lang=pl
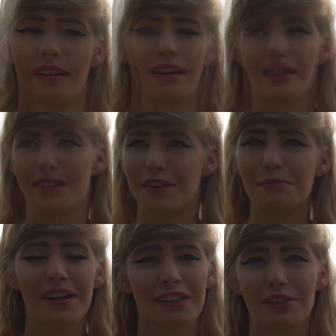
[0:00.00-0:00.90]
E, w
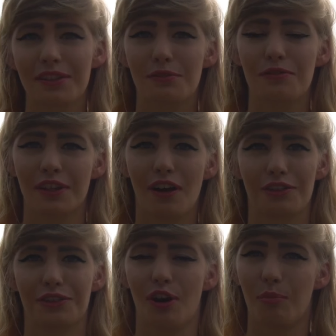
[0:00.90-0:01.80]
Ramagedonie głównie
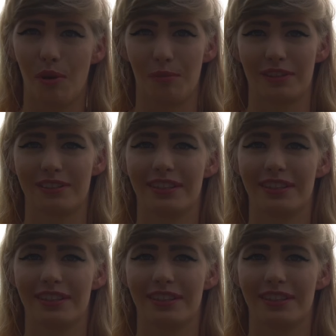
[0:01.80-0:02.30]
chodzi o pomoc.